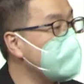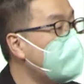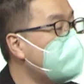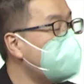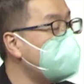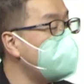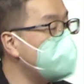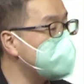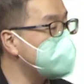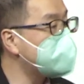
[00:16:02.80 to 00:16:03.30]

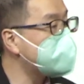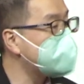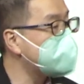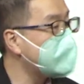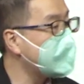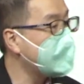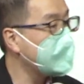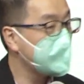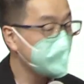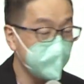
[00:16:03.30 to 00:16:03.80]
h u r t s
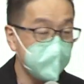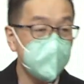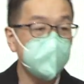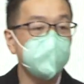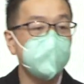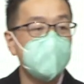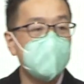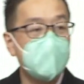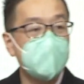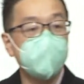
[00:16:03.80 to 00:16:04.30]

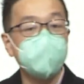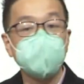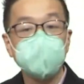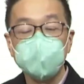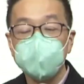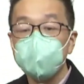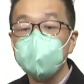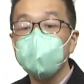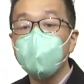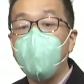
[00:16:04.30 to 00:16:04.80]
never have a
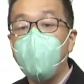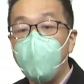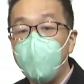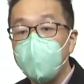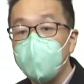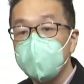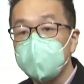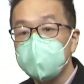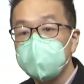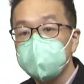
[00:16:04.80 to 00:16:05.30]
U-Haul，
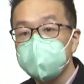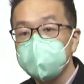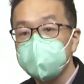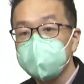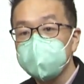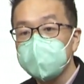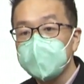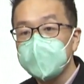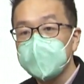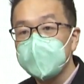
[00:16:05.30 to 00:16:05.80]

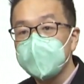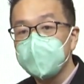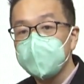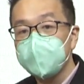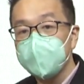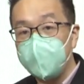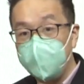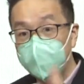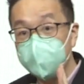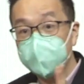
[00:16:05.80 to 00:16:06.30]

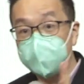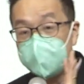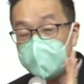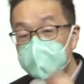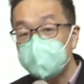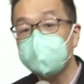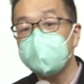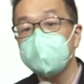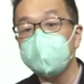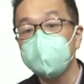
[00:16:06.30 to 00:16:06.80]
好，意
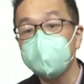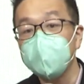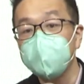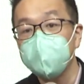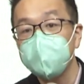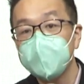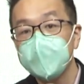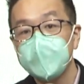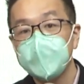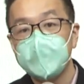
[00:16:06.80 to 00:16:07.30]
思是
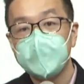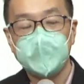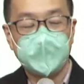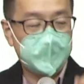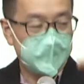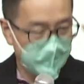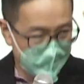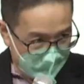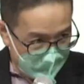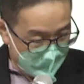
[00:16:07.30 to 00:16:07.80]

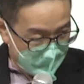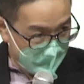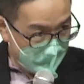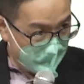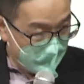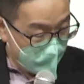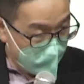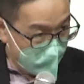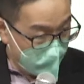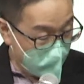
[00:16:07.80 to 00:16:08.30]

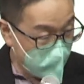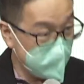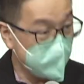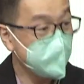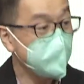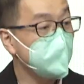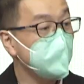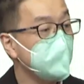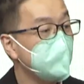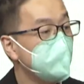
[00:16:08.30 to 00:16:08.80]
一
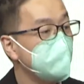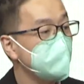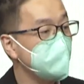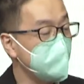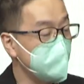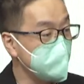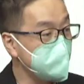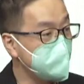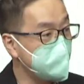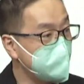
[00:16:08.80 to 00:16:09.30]
个
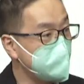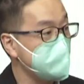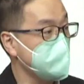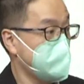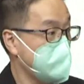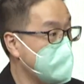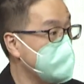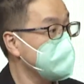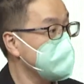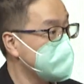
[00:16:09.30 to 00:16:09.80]
人死
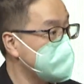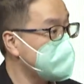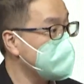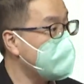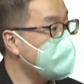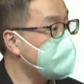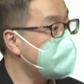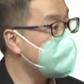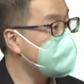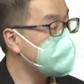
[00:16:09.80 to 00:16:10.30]
掉的时
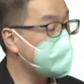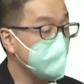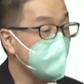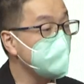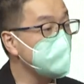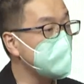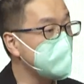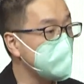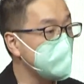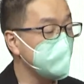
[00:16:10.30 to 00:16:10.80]
候东
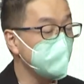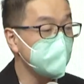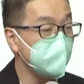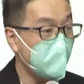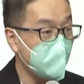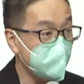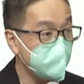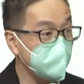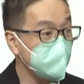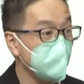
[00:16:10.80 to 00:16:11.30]
西都
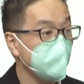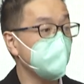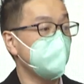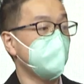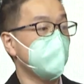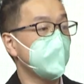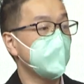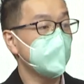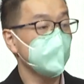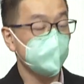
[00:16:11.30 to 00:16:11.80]
带不走，
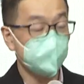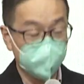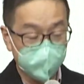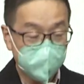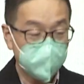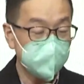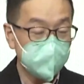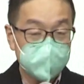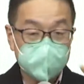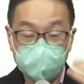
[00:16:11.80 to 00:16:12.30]
除非
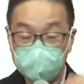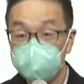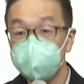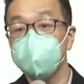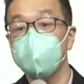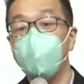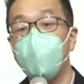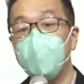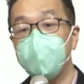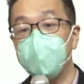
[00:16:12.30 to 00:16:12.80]
你秦始
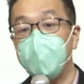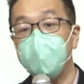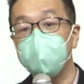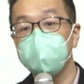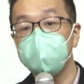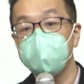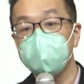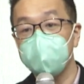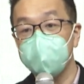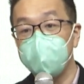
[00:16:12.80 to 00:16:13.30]
皇了。
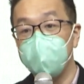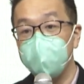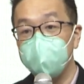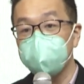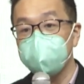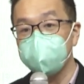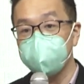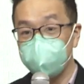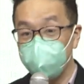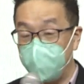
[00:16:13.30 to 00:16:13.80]
OK，好，
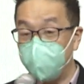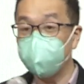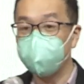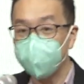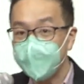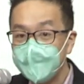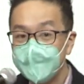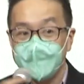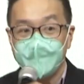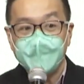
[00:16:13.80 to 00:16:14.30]
你懂吧？
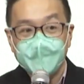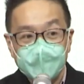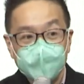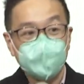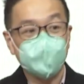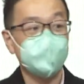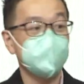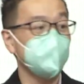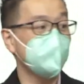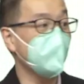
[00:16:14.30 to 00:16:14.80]

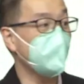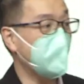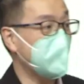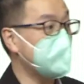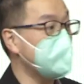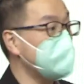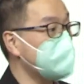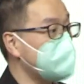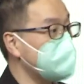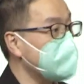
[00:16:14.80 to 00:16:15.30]
东西都摆
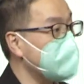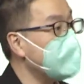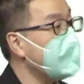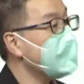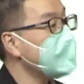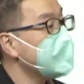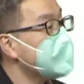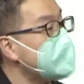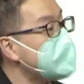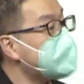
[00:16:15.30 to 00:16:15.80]
进去了，
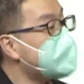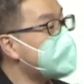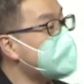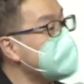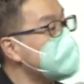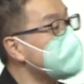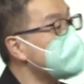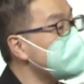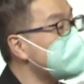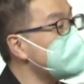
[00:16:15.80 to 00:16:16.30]
那真
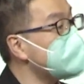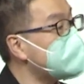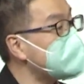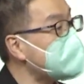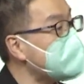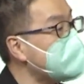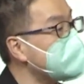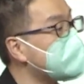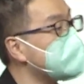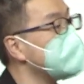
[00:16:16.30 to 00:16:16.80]
的就是这个
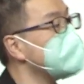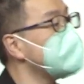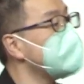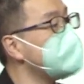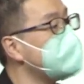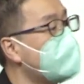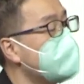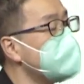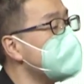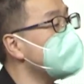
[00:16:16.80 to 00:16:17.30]
样子，你
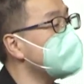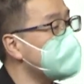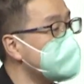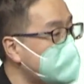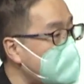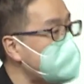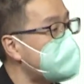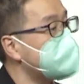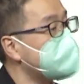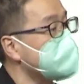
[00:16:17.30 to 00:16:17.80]
永远都
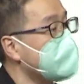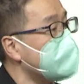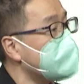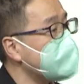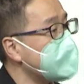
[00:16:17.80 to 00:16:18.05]
带不走。